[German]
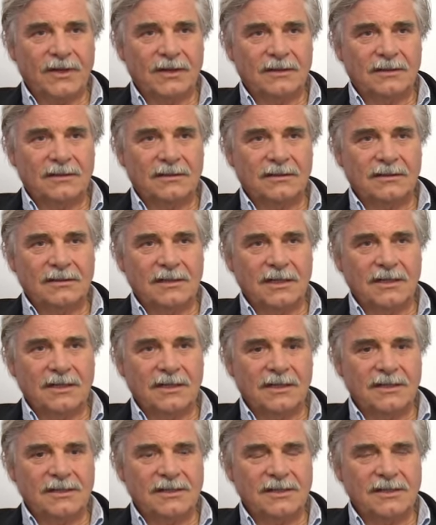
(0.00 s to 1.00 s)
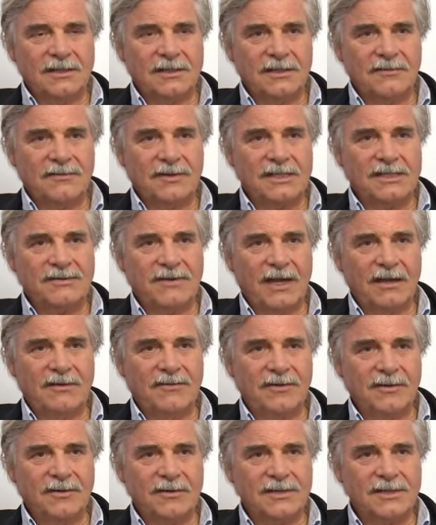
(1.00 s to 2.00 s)
und dann das, diese
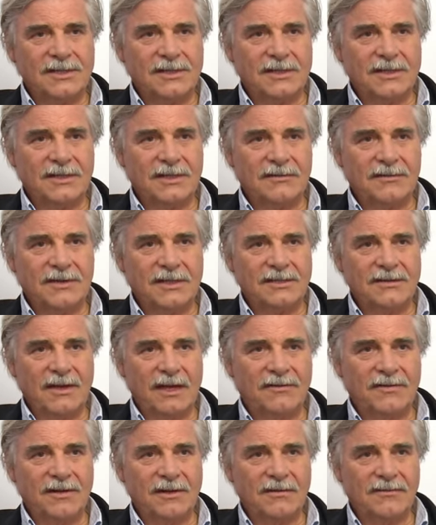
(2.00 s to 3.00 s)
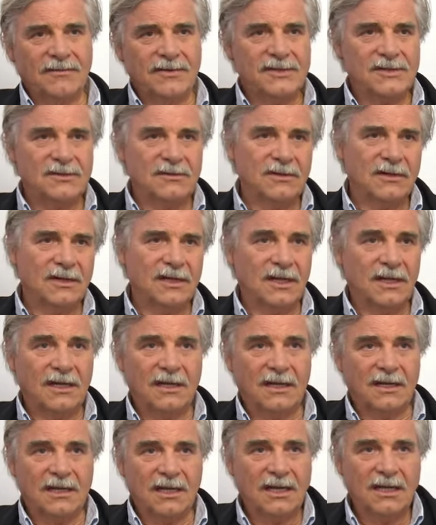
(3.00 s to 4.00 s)
Verzweiflungs, äh, verzweifelten Versuche
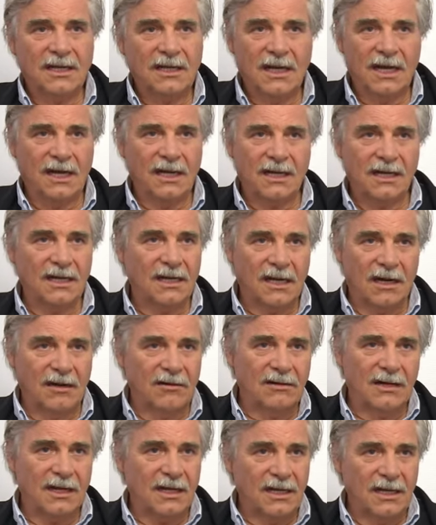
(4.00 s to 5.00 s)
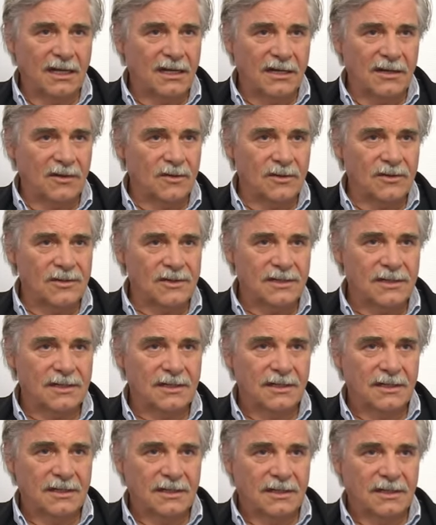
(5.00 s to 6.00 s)
gehen ja eigentlich auch nach hinten los,
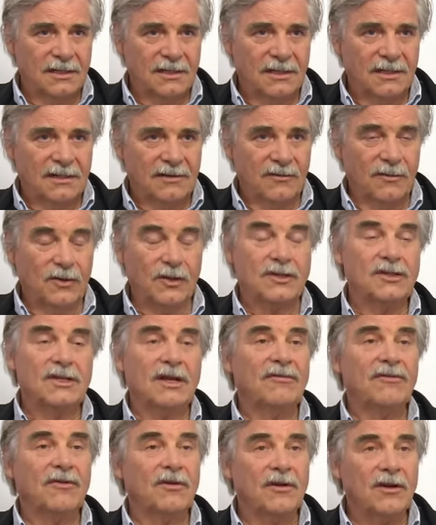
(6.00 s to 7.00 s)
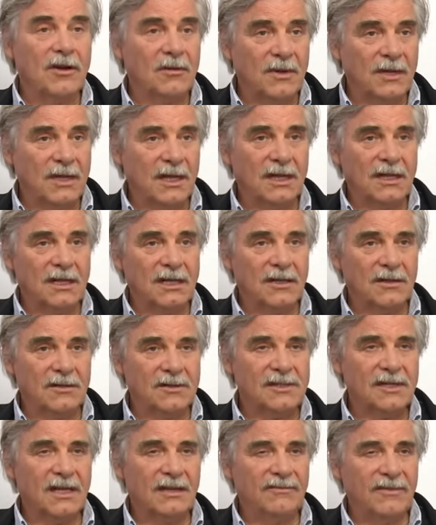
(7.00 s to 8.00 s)
würden ja vollkommen nach hinten
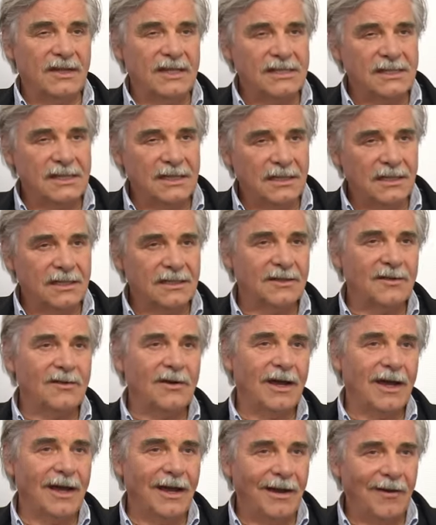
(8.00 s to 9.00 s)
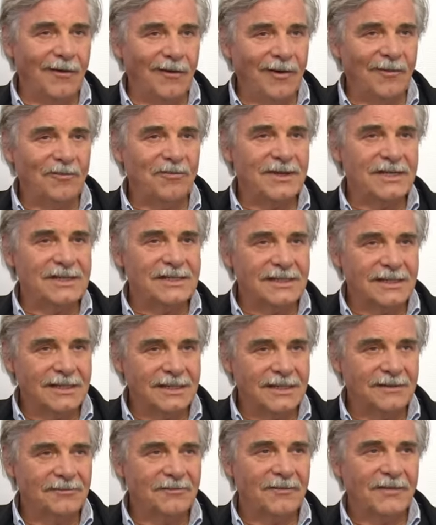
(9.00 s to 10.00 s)
losgehen, wenn sie nicht doch auch ein bisschen,